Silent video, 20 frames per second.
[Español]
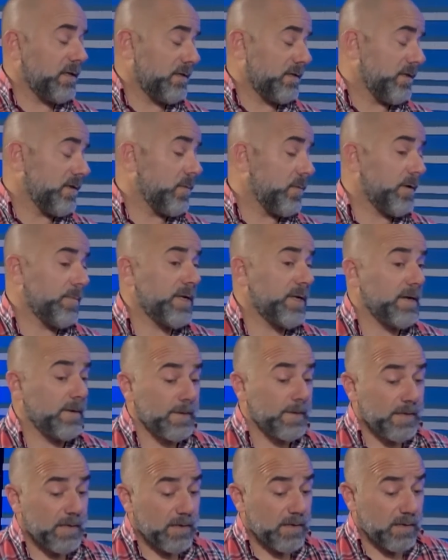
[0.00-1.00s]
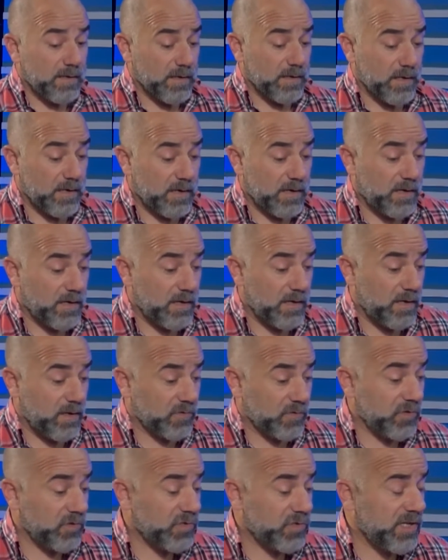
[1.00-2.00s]
sí, Juan, mirá, eh,
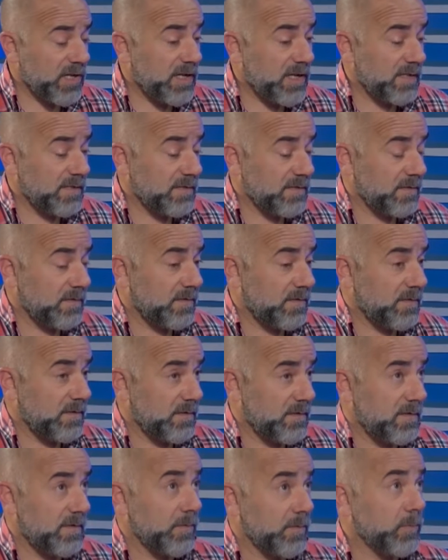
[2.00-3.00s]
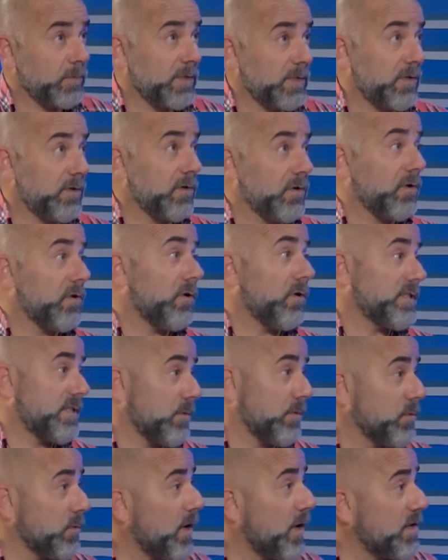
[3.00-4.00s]
nosotros ya es el
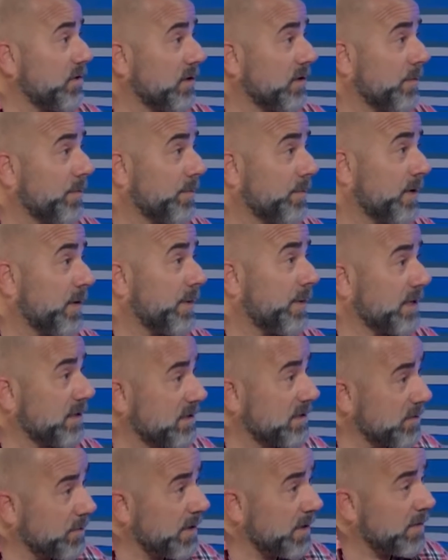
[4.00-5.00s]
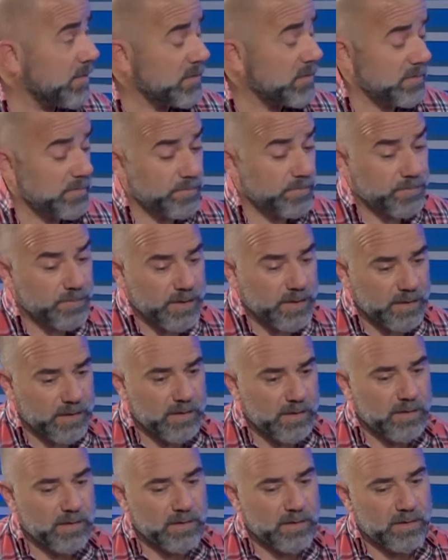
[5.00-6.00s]
segundo año que participamos,
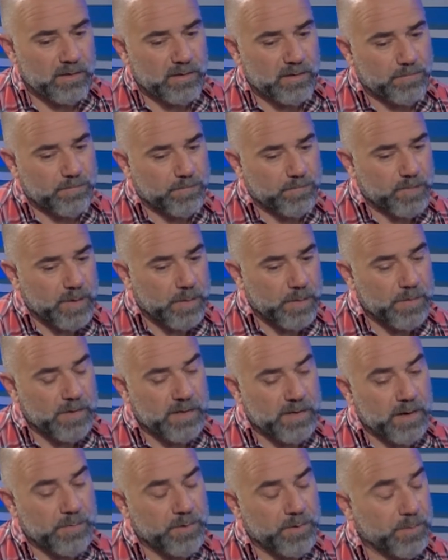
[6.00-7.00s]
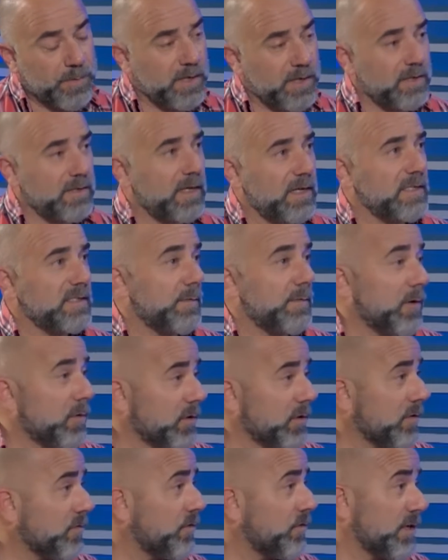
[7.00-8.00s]
en la primera instancia, me
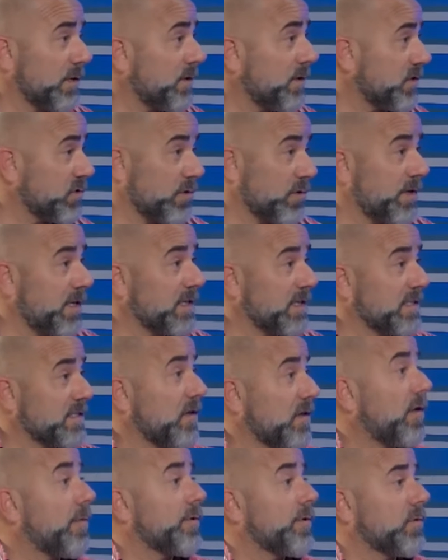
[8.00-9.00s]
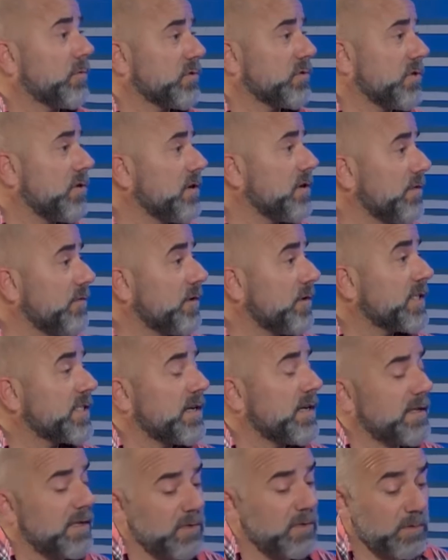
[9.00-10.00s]
acuerdo que fue ni bien yo había ingresado a producción, que fue
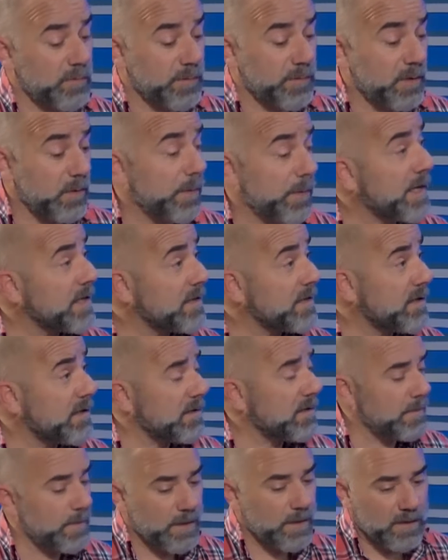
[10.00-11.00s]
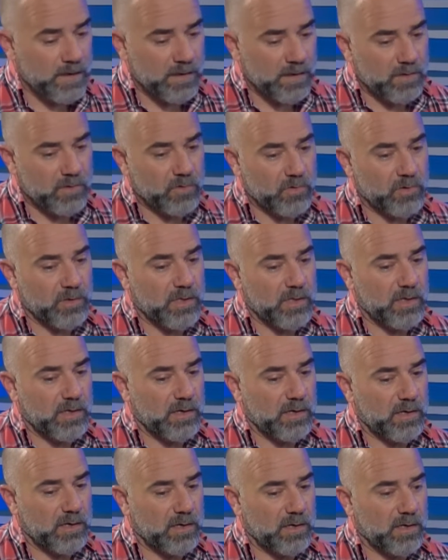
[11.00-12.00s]
allá en el 2020,
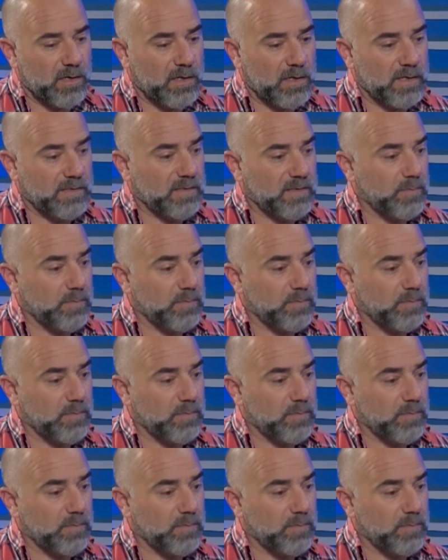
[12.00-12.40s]
donde en ese